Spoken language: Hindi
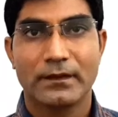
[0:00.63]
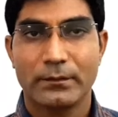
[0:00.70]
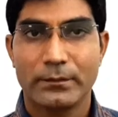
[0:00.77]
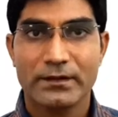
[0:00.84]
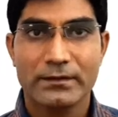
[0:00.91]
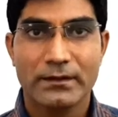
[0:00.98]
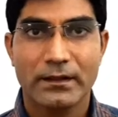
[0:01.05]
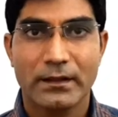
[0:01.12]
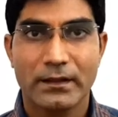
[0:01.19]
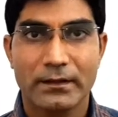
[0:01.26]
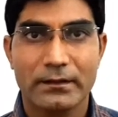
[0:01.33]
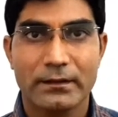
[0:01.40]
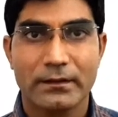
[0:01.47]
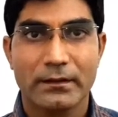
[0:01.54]

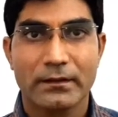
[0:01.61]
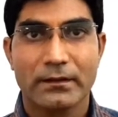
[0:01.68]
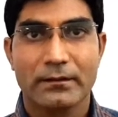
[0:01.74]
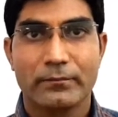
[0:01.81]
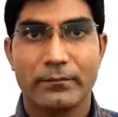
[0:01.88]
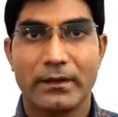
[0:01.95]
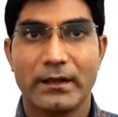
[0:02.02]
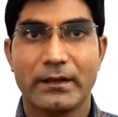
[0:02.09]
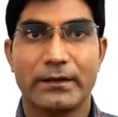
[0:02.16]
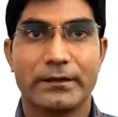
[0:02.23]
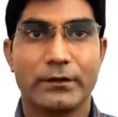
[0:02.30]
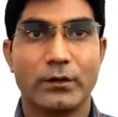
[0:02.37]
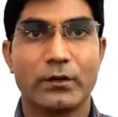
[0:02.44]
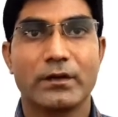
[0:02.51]
नमस्कार
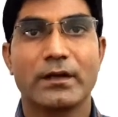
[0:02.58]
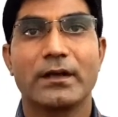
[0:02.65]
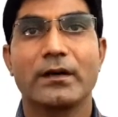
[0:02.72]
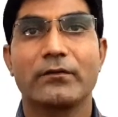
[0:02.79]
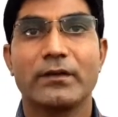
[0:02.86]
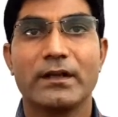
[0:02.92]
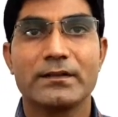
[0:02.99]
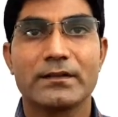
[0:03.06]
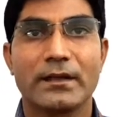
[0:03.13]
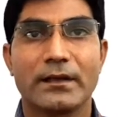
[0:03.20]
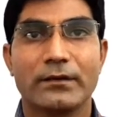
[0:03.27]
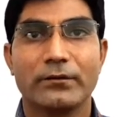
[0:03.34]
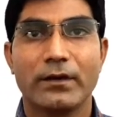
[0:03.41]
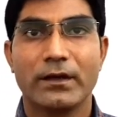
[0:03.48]
मैं डॉक्टर नवनीत
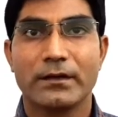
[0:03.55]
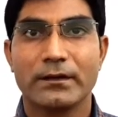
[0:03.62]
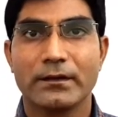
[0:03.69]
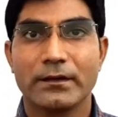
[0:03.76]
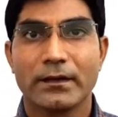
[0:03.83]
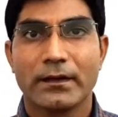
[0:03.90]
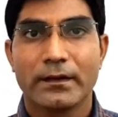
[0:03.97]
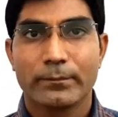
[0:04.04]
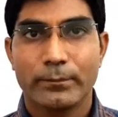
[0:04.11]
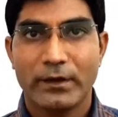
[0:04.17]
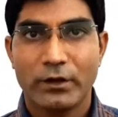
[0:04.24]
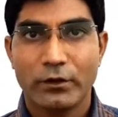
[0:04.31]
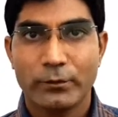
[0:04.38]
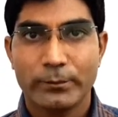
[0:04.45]
सांगवान
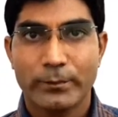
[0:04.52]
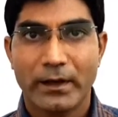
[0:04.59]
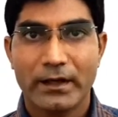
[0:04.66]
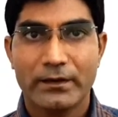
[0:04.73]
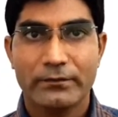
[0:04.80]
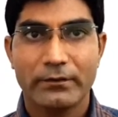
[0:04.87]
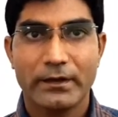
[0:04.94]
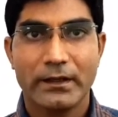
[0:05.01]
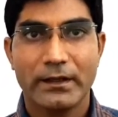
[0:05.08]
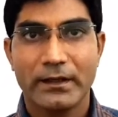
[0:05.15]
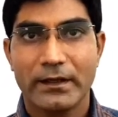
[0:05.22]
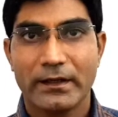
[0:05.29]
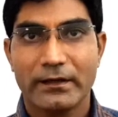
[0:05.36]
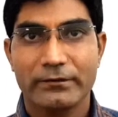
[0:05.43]
बीकॉम पार्ट वन
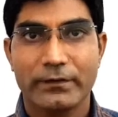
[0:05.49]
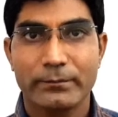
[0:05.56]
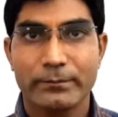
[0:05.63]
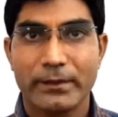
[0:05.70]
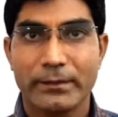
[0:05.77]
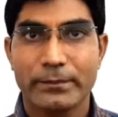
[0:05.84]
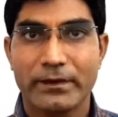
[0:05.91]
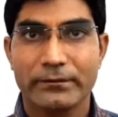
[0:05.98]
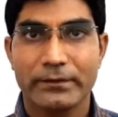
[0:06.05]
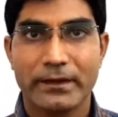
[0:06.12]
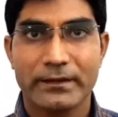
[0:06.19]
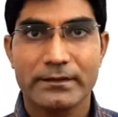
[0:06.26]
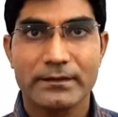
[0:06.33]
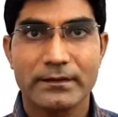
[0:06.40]
ईएफएम e पेपर
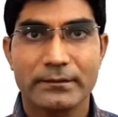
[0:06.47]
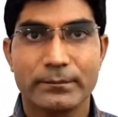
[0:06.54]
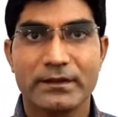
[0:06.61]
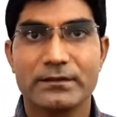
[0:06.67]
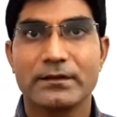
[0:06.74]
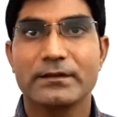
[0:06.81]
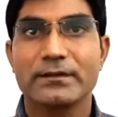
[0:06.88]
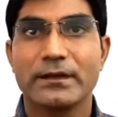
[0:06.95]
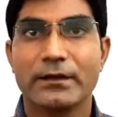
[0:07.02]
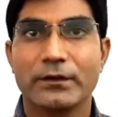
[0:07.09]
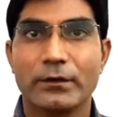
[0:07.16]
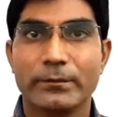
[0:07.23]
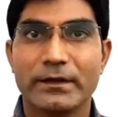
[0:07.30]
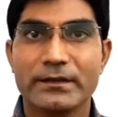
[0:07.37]
फेस्ट बिजनेस
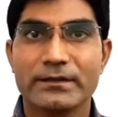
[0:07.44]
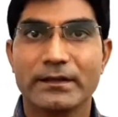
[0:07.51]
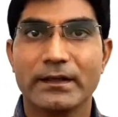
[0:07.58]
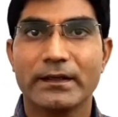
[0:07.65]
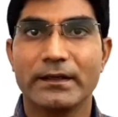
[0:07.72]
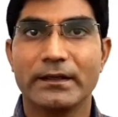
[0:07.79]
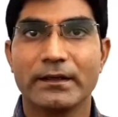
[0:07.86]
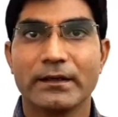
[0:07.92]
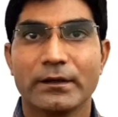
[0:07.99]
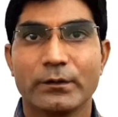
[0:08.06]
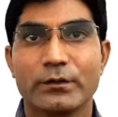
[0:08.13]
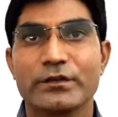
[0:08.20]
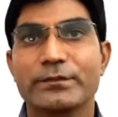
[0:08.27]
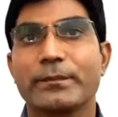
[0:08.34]
इकोनॉमिक्स है
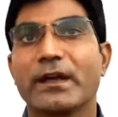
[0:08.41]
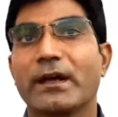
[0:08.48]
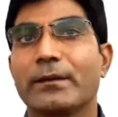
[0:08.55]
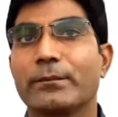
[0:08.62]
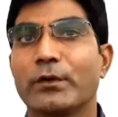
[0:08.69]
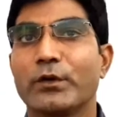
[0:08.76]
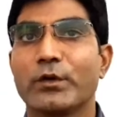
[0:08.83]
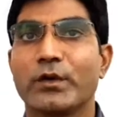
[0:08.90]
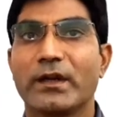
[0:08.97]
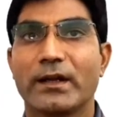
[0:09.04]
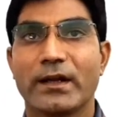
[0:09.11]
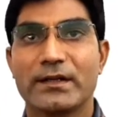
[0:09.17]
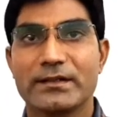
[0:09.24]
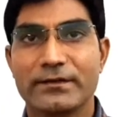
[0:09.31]
उसमें हम लोगों ने
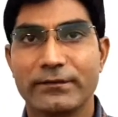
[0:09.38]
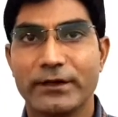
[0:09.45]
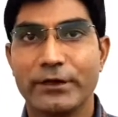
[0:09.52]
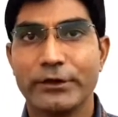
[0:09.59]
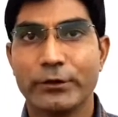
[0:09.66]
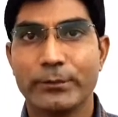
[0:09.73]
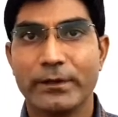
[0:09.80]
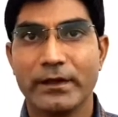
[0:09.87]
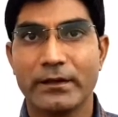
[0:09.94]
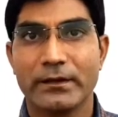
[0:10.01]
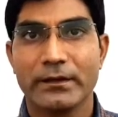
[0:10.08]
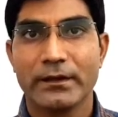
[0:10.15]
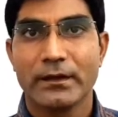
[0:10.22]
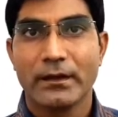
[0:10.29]
लास्ट वीडियो
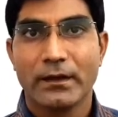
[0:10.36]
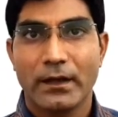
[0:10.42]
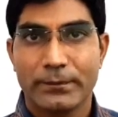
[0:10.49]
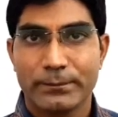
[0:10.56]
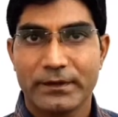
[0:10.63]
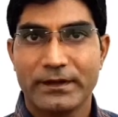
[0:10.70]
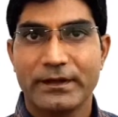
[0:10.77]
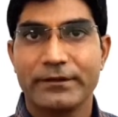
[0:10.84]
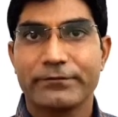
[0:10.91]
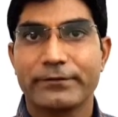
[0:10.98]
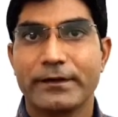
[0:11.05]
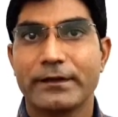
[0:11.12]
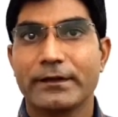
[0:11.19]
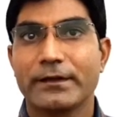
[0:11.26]
में आपके
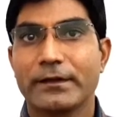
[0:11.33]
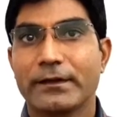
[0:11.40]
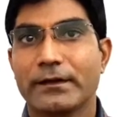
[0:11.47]
डिफरेंट